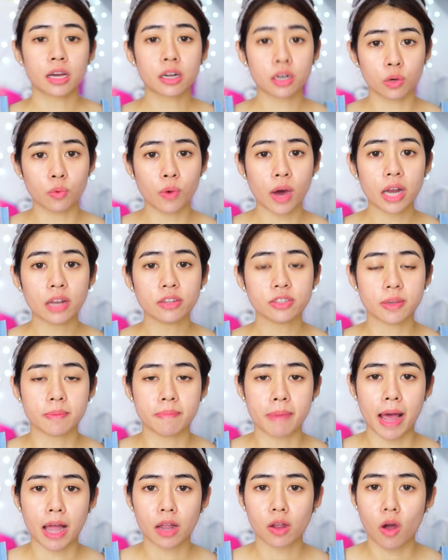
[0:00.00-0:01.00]
หรือว่าเราจะ
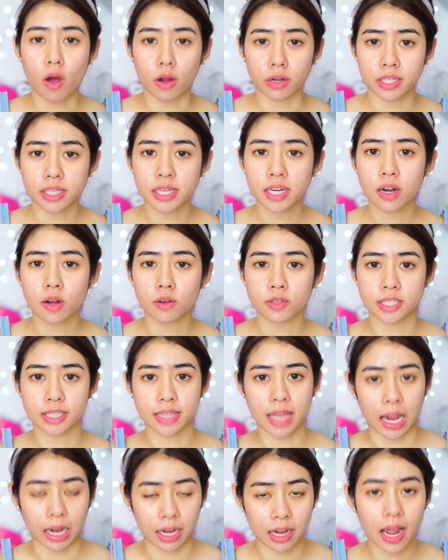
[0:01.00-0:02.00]
มาร์กก่อนที่เราจะ
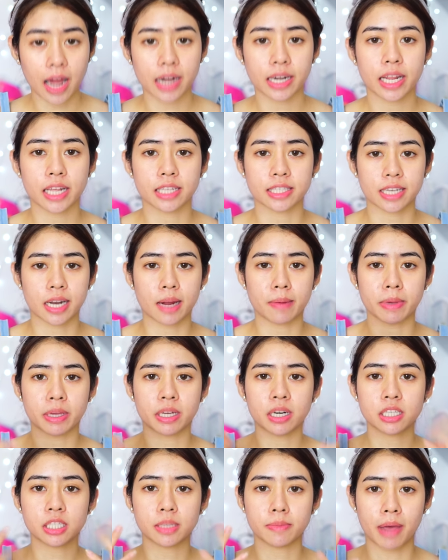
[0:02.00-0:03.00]
แต่งหน้านั่นเองจะทำให้
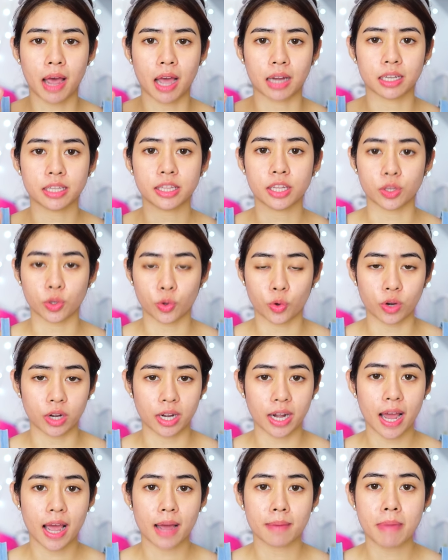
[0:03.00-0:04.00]
เครื่องสำอางนี่ติดทน
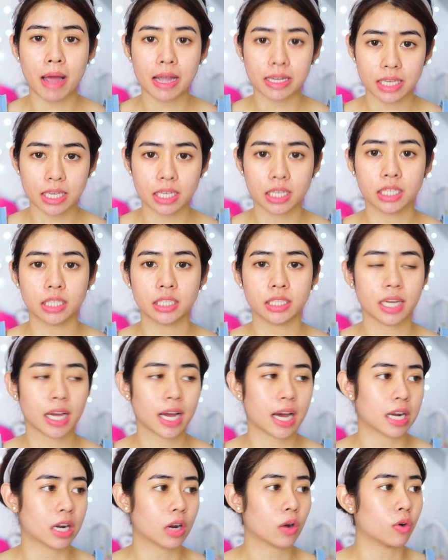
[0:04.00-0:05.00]
หน้ามากยิ่งขึ้น
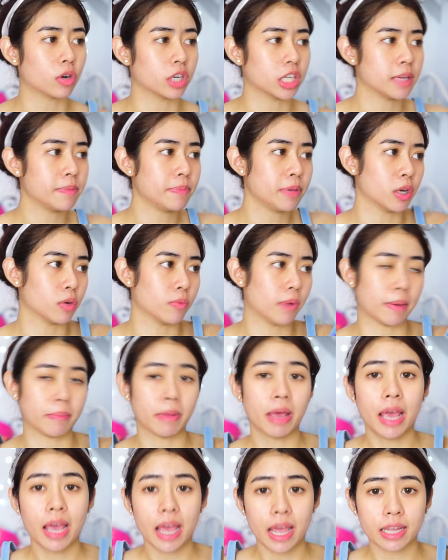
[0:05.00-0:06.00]
นะคะ ถ้าคนที่ผิวแบบ
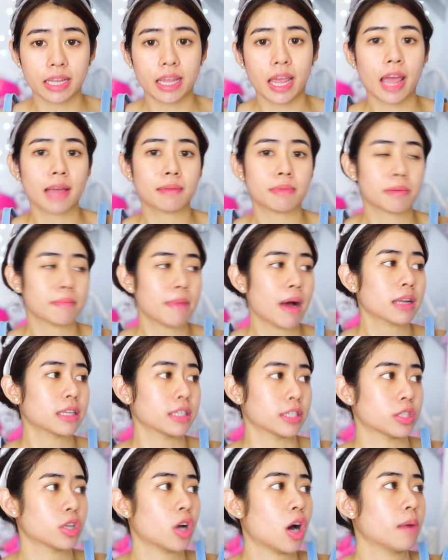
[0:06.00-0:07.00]
แห้งๆมากๆ
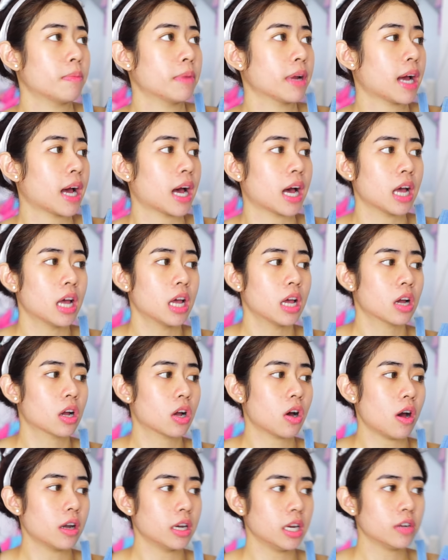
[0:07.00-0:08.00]
เดี๋ยวชอบนะคะ
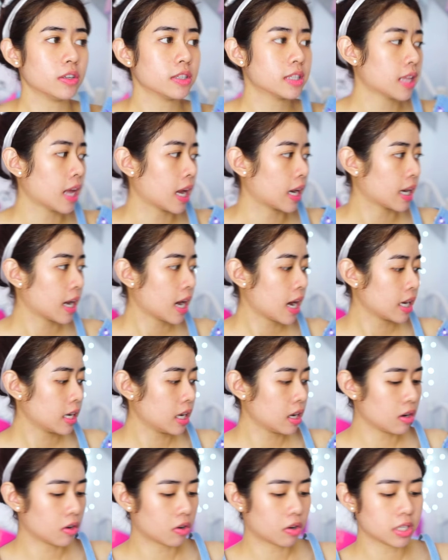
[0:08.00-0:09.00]
ก่อนที่เราจะแต่งหน้า
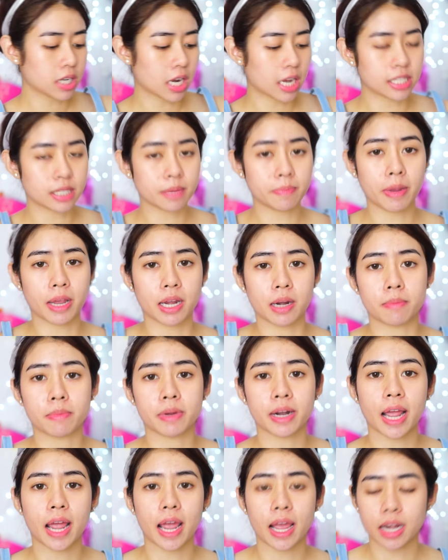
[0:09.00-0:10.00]
เนี่ยเราก็ใช้สเปรย์น้า
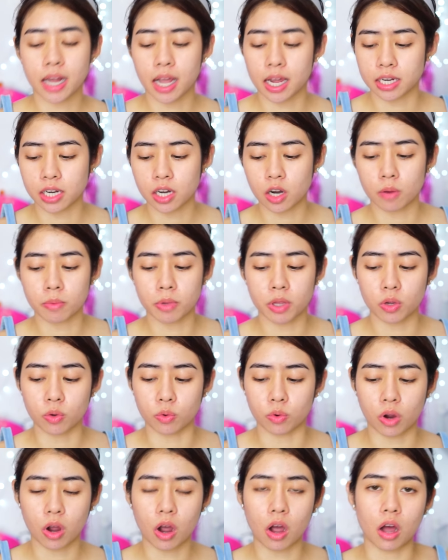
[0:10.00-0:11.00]
แร่นะคะ ที่เรามีอ
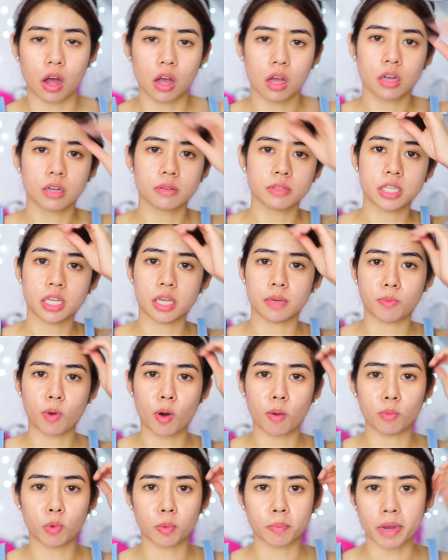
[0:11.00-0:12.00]
ยู่ก็ฉีดพ
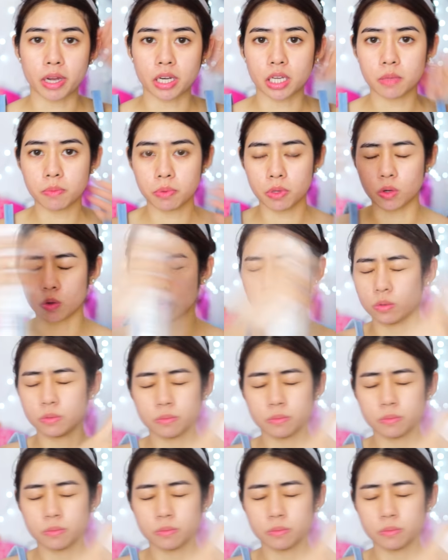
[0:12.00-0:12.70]
รมลงไปที่ผิว